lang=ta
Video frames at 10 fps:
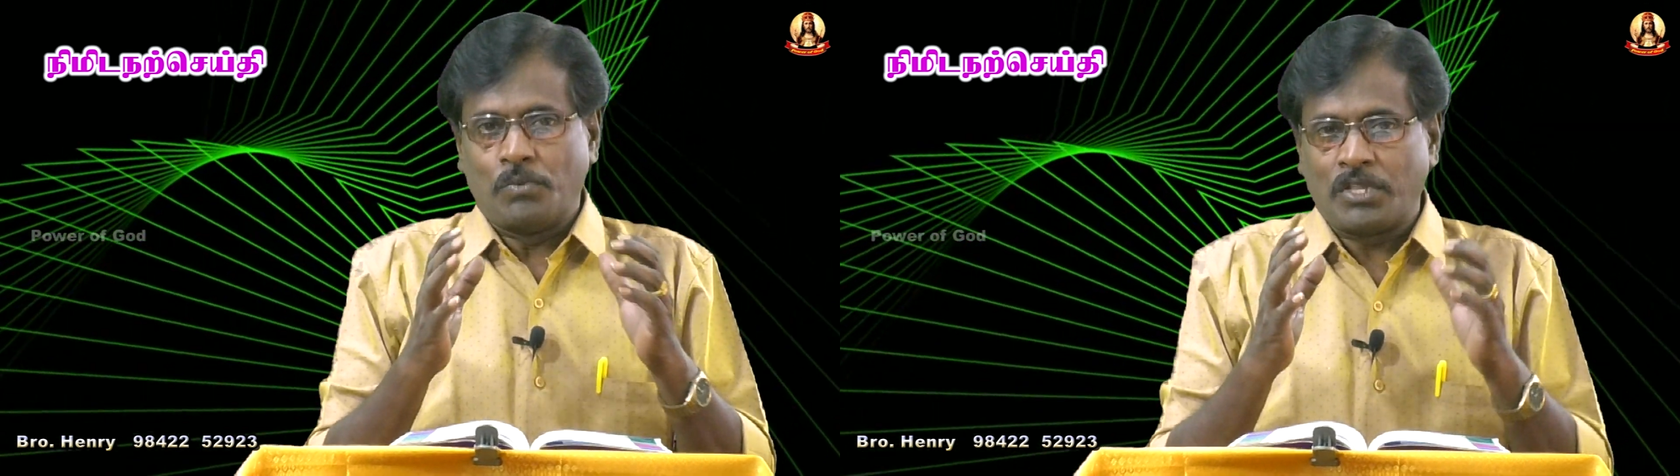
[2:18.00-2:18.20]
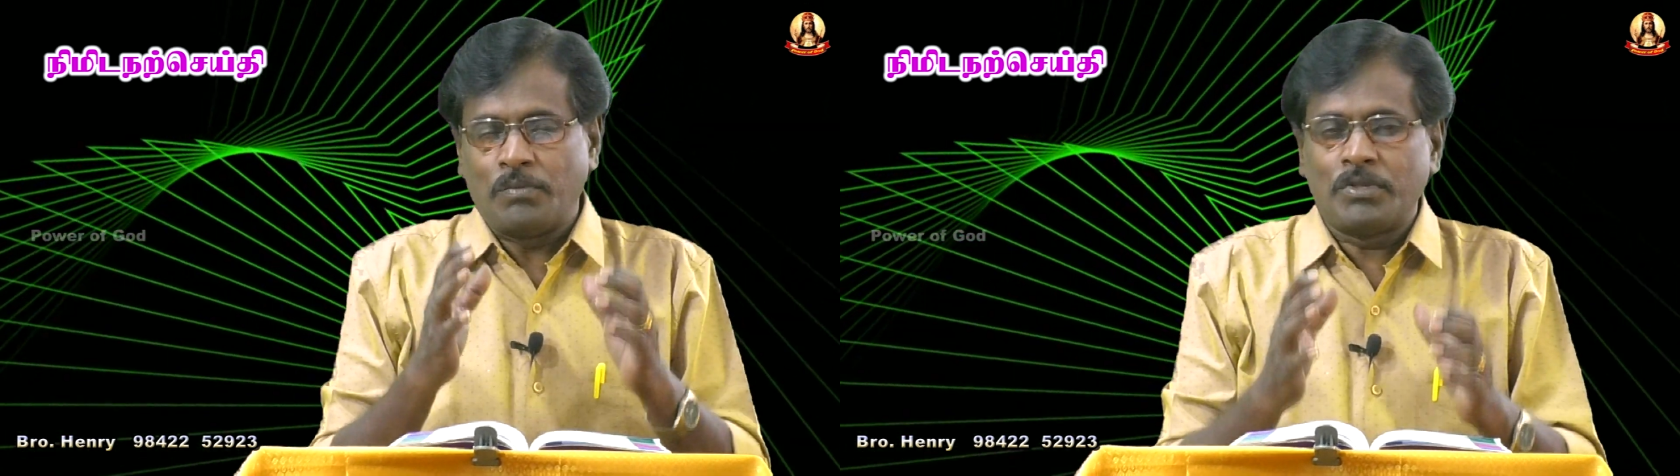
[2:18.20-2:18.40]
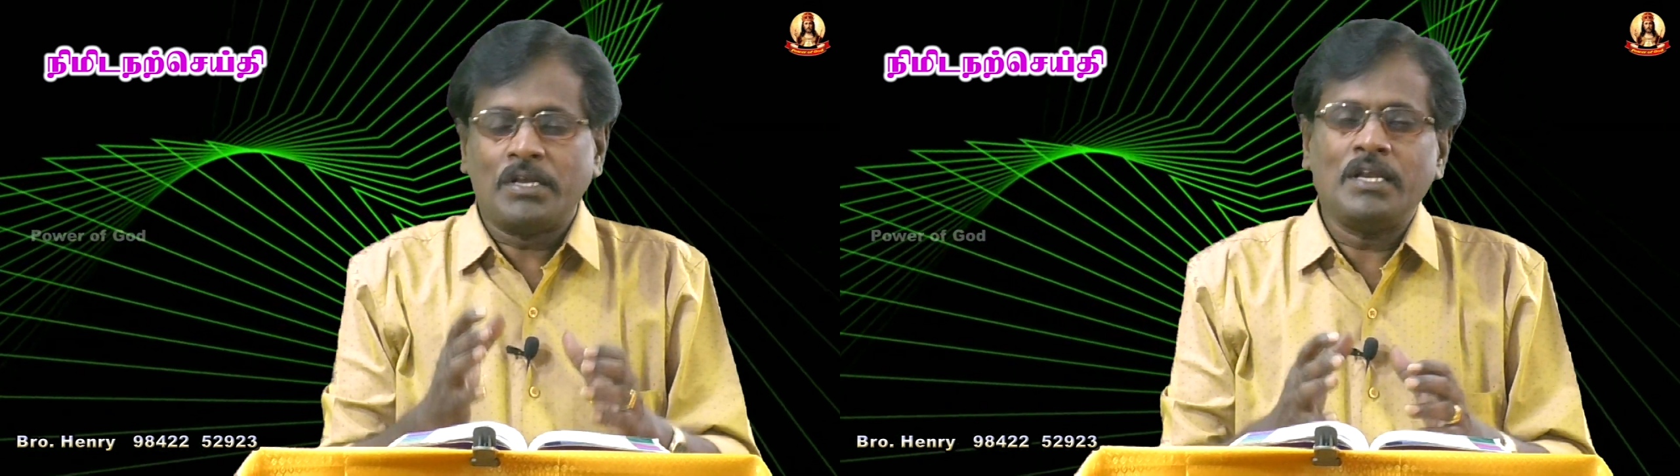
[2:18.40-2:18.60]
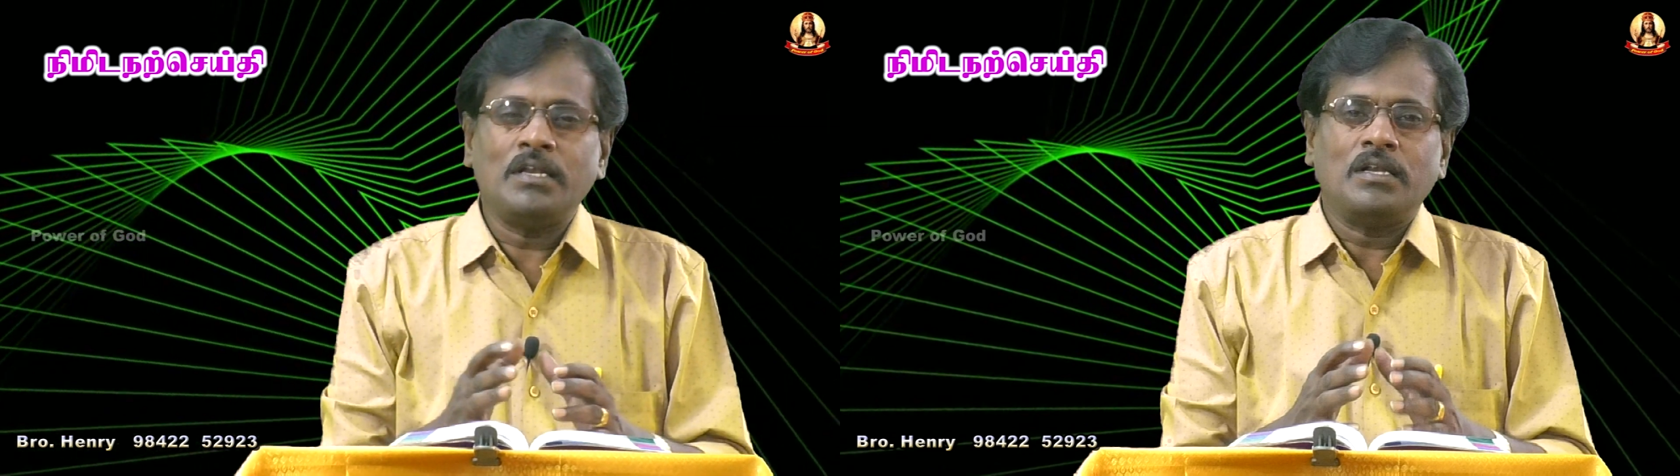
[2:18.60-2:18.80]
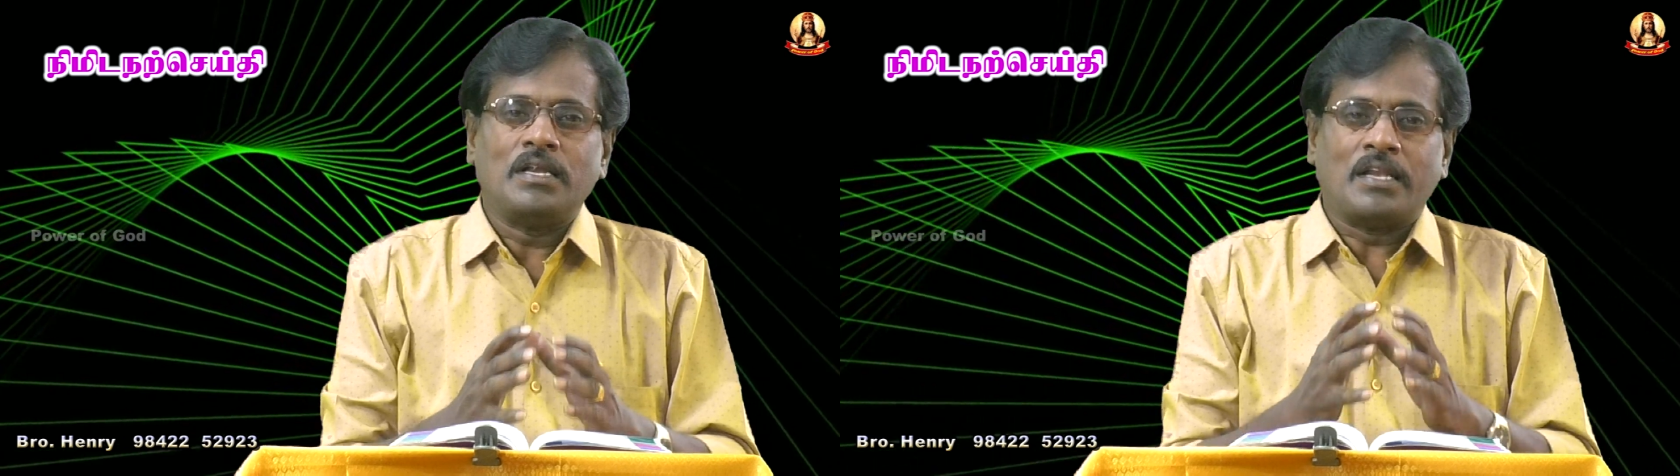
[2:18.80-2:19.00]
முதல்
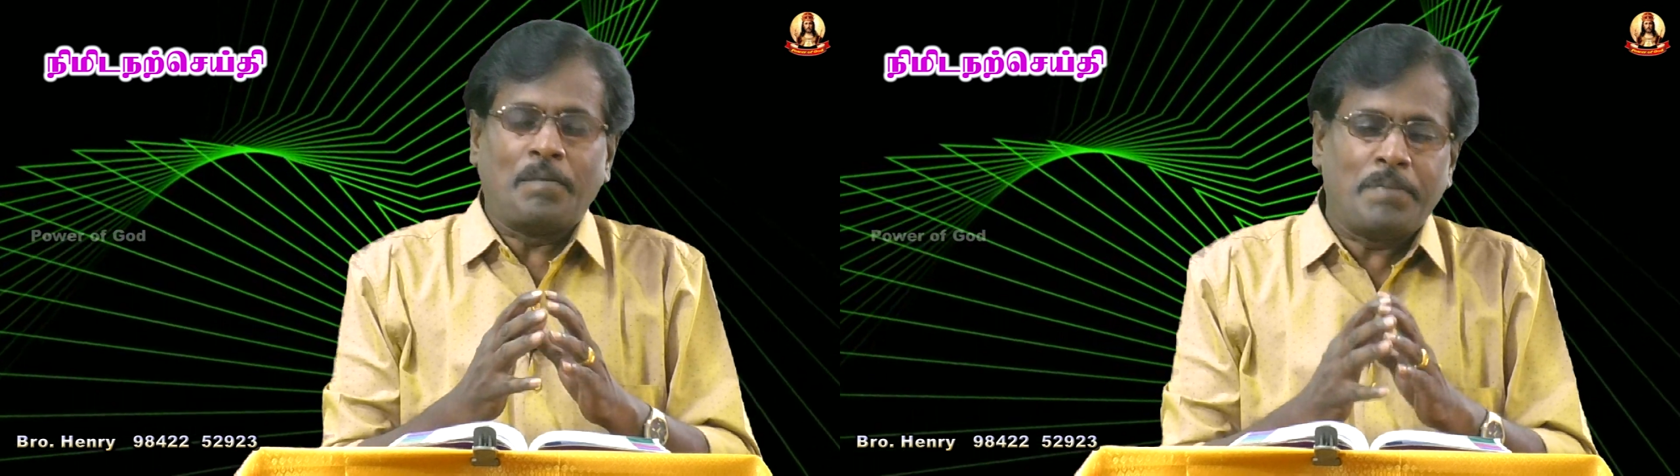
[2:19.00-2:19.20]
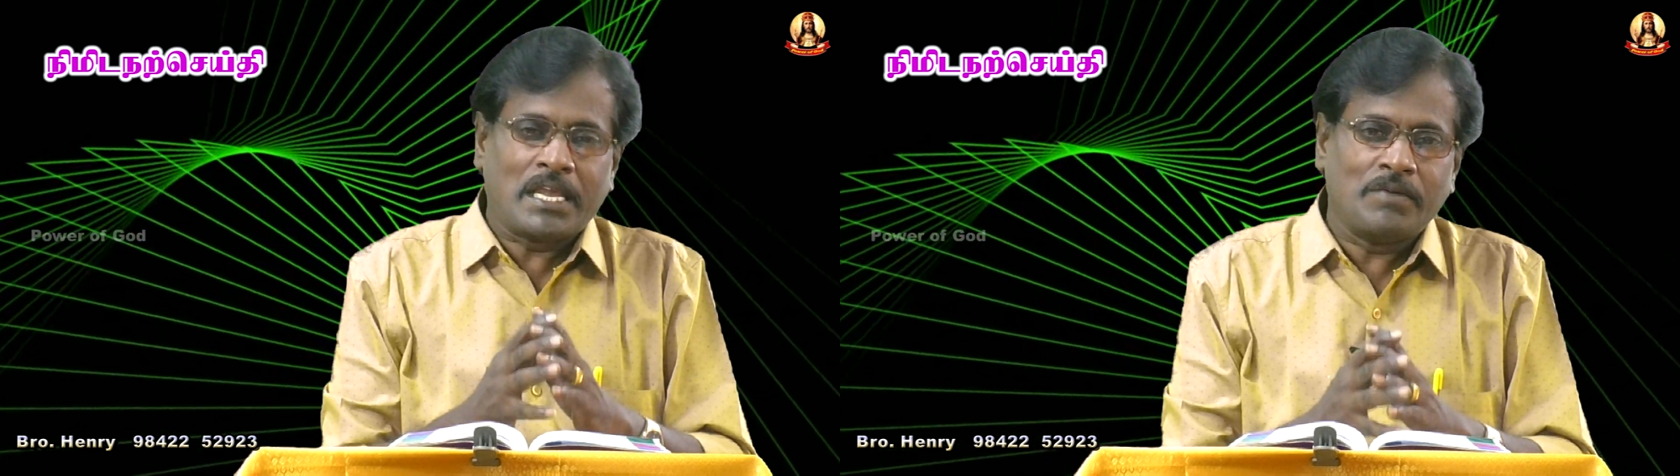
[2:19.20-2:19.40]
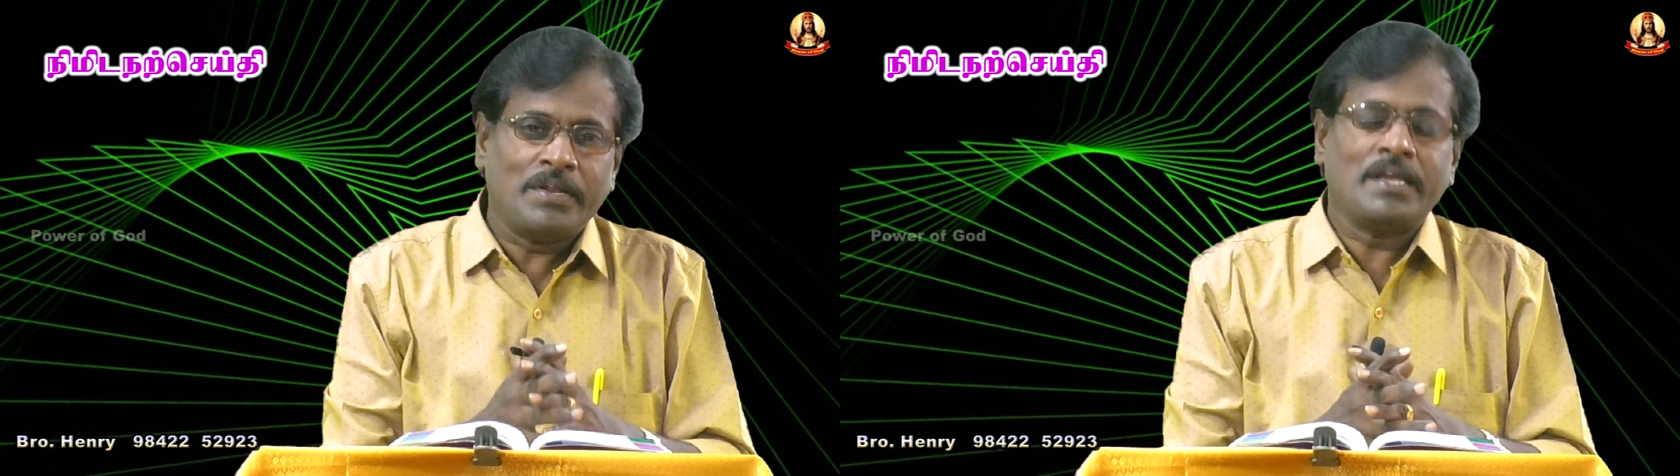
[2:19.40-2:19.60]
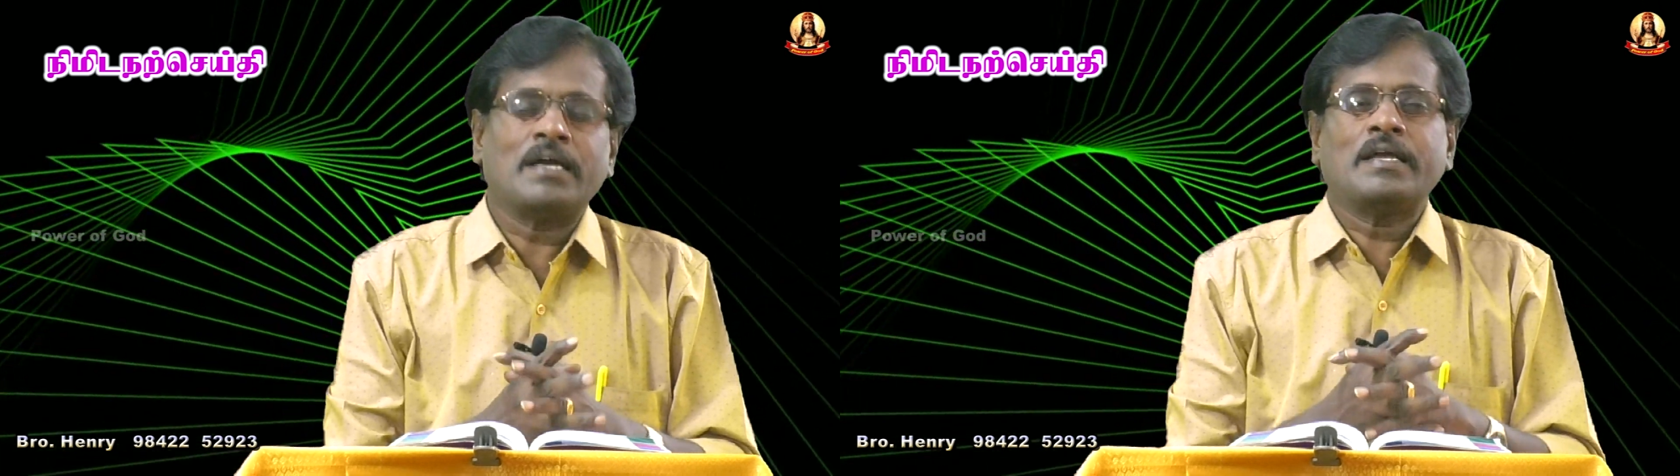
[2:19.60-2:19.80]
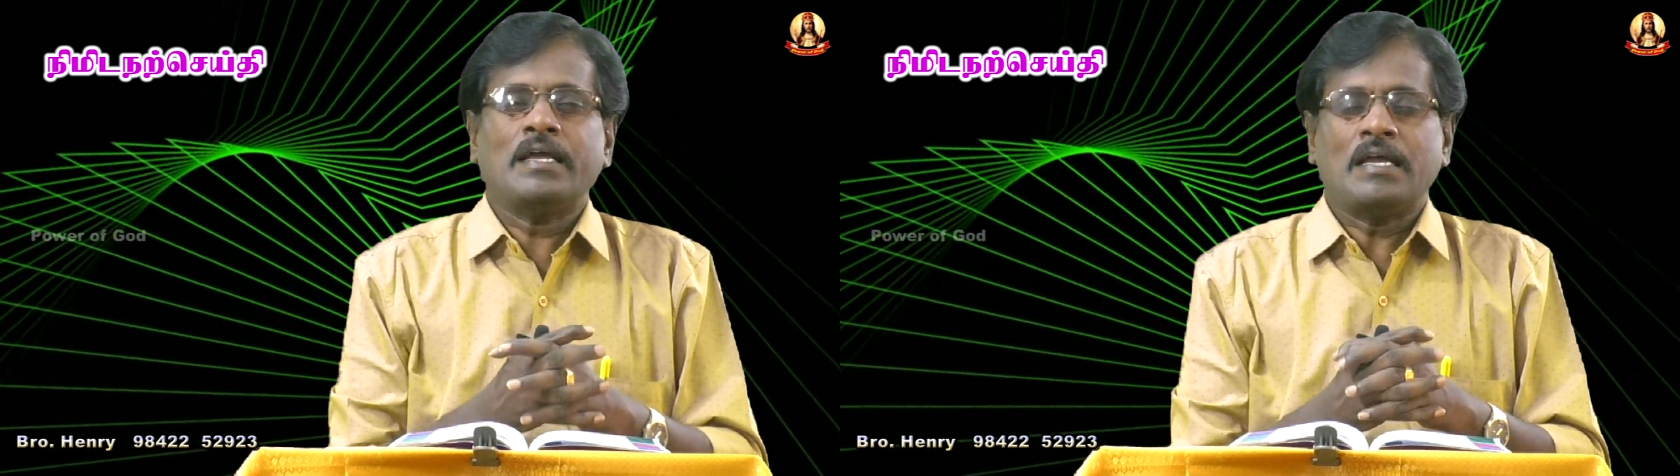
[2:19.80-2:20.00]
முதலில் நம்பிக்கையின்
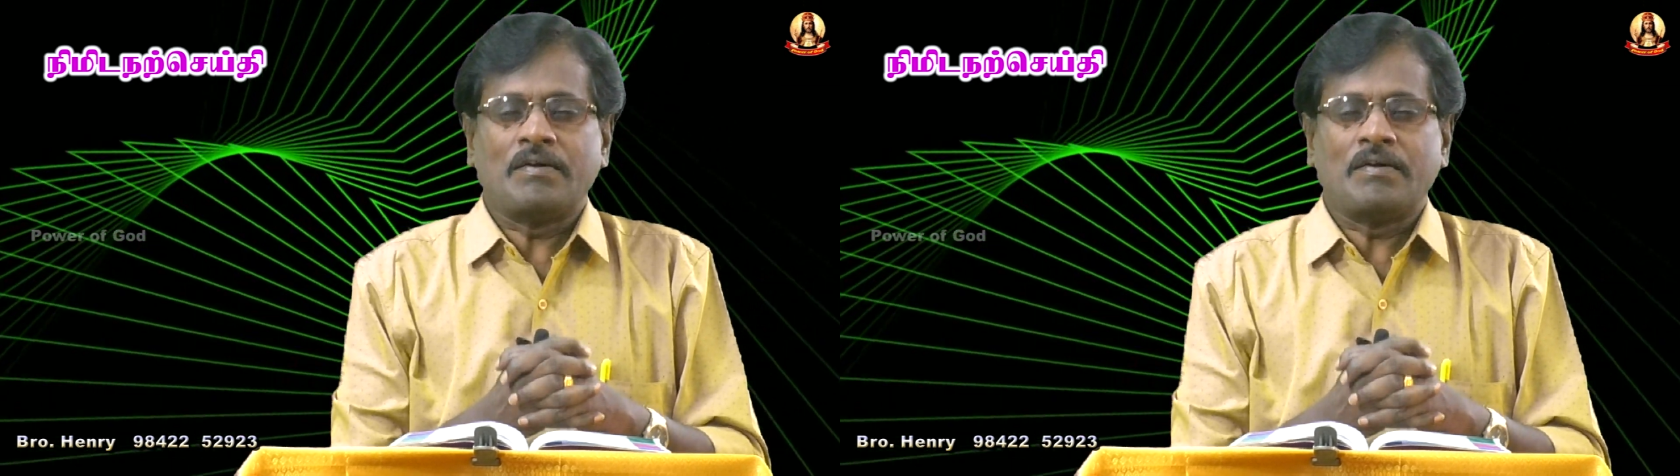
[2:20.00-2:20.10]
வழியாக